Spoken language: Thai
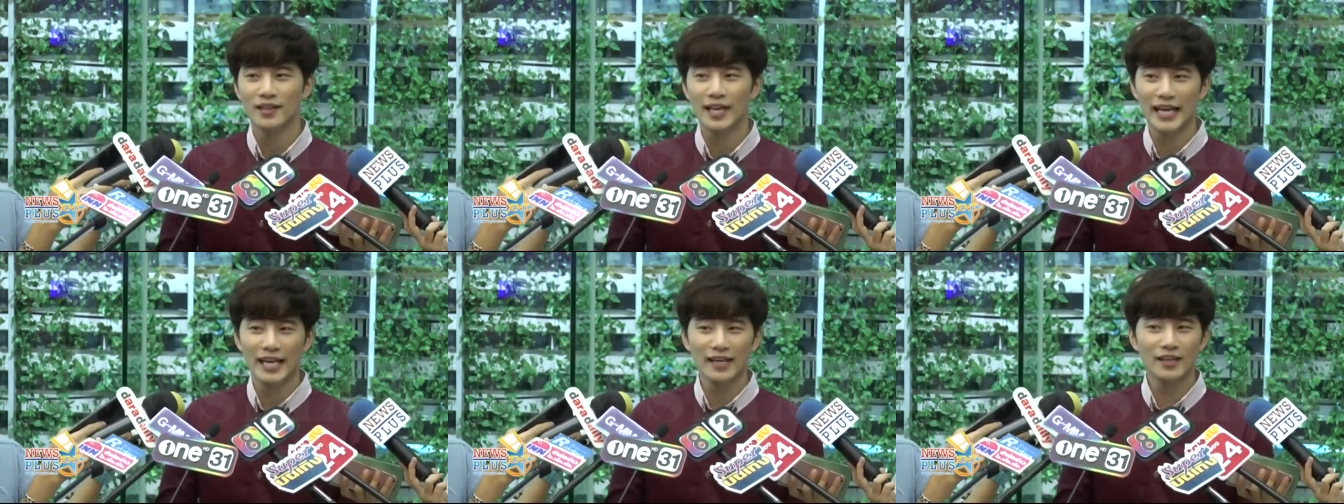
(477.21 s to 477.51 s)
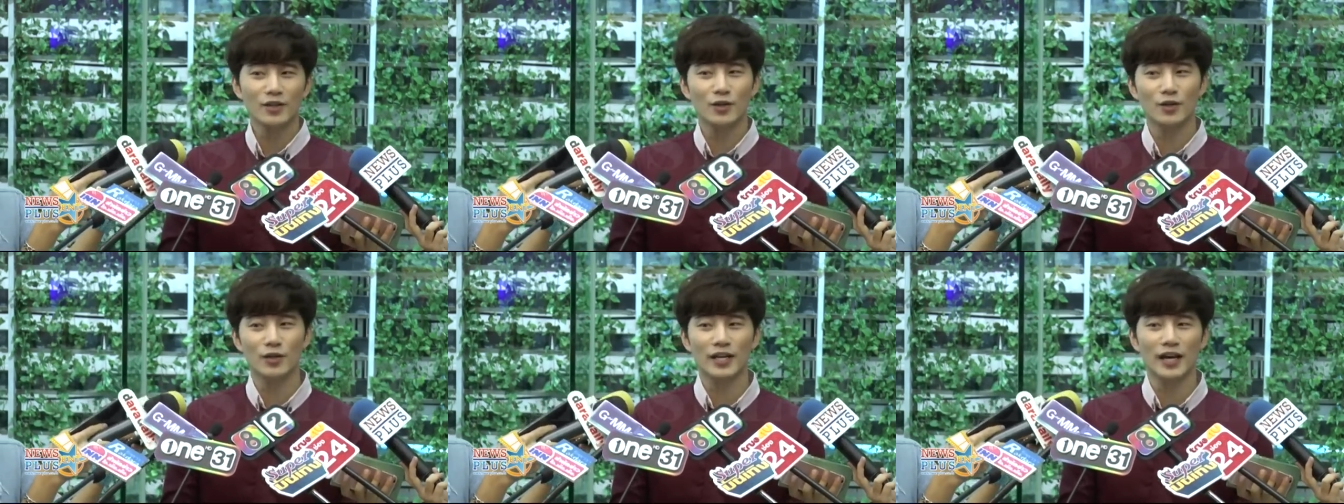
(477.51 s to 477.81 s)
เอ๊ะ
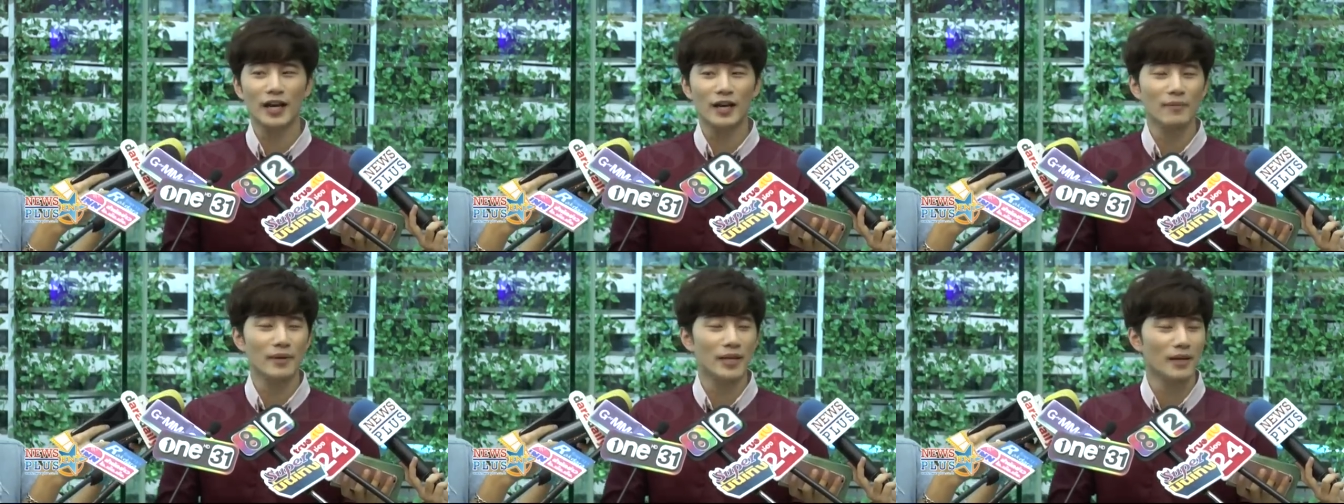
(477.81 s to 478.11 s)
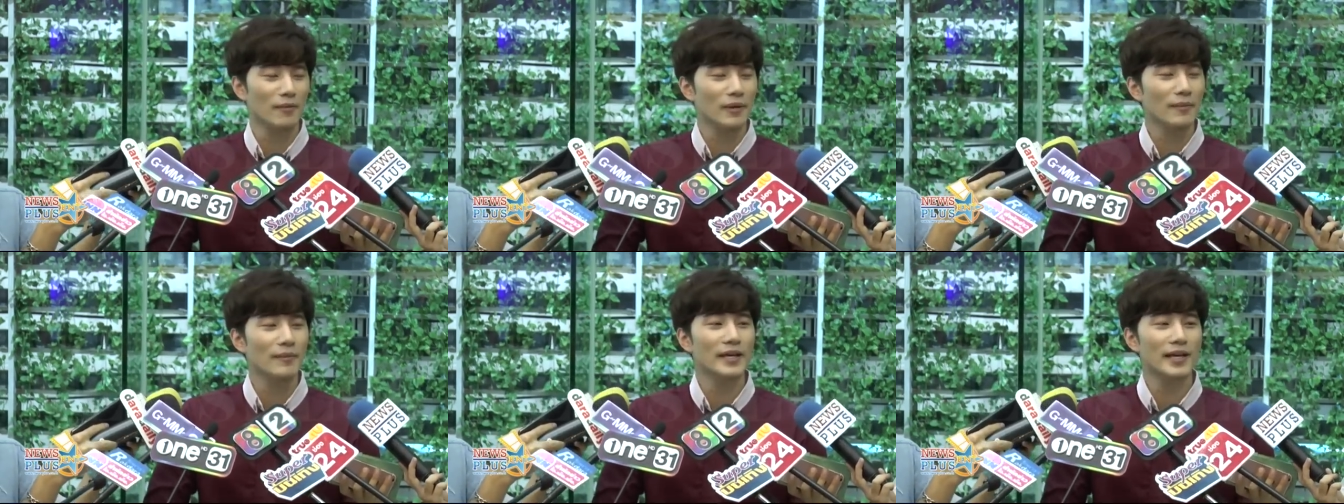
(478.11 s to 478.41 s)
คนไทยมัน
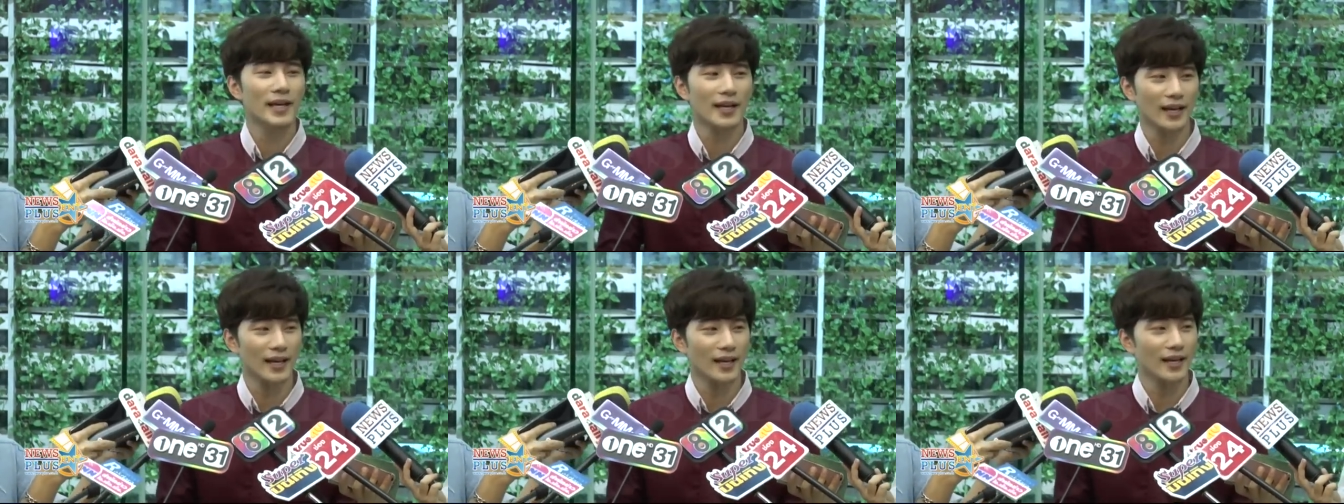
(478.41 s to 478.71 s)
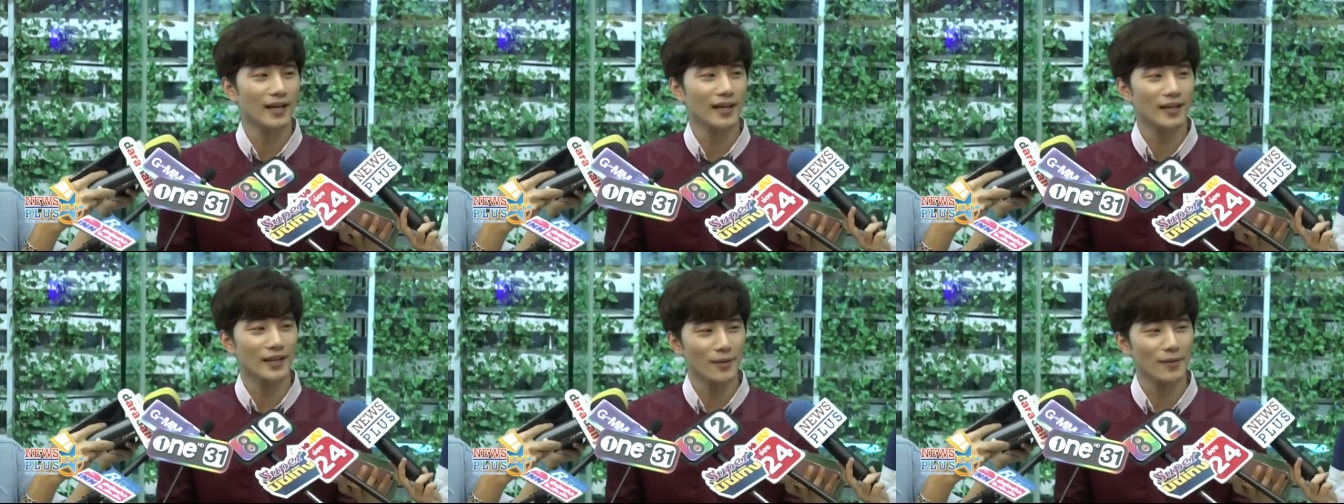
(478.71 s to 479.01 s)
ยังไม่มีใคร
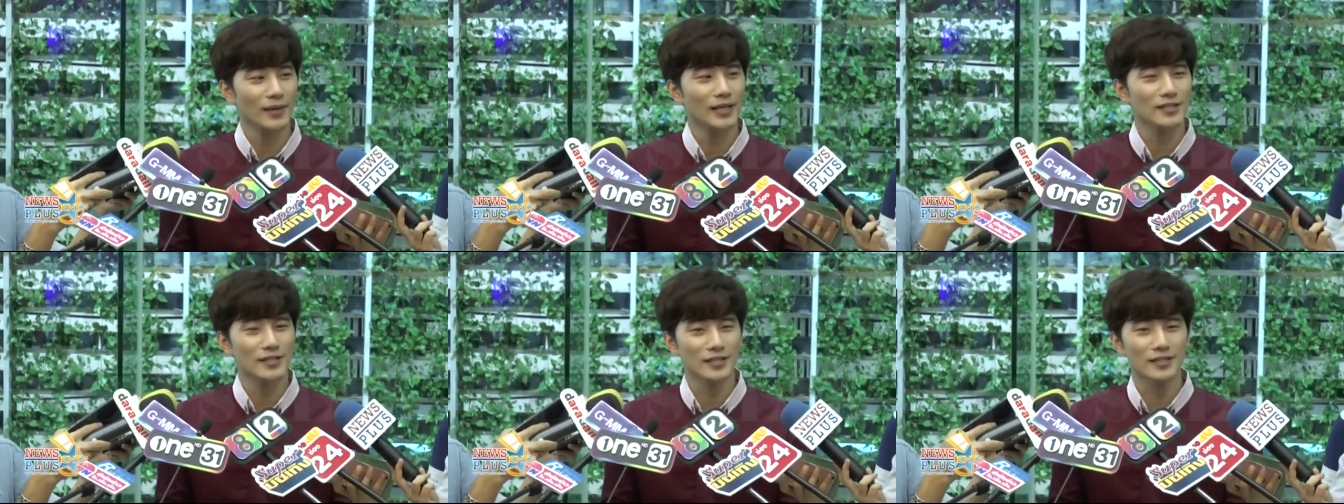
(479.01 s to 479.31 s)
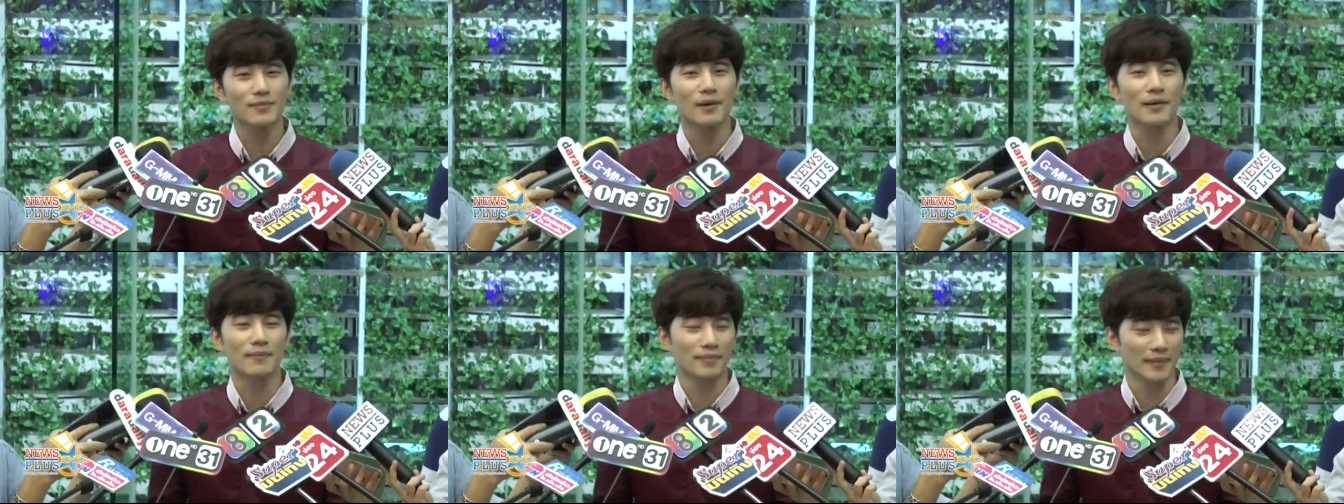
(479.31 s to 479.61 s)
ที่เป็น
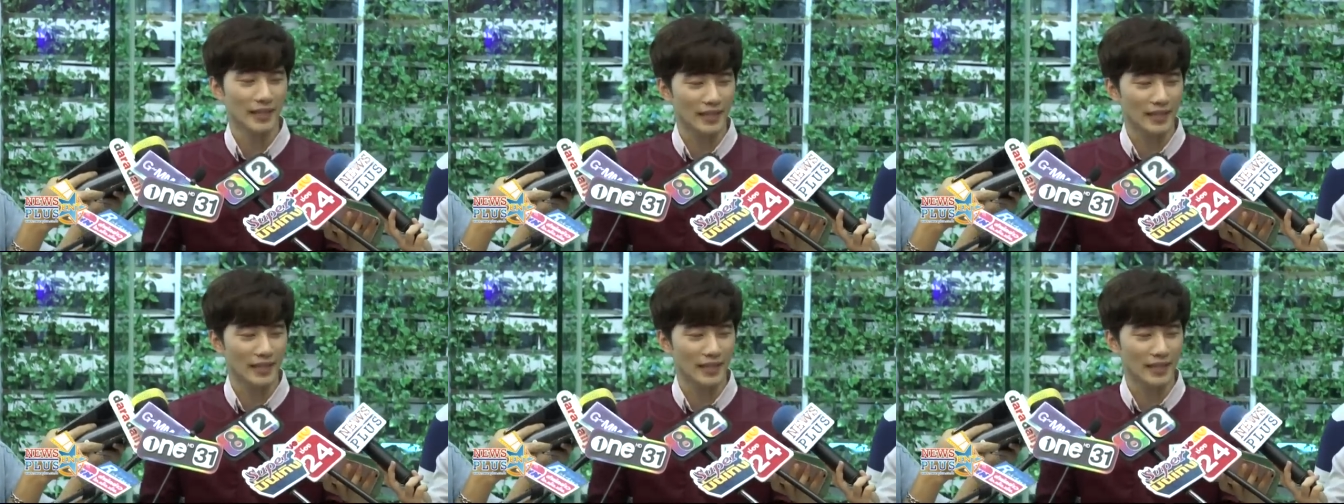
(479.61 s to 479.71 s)
ชื่อแบบ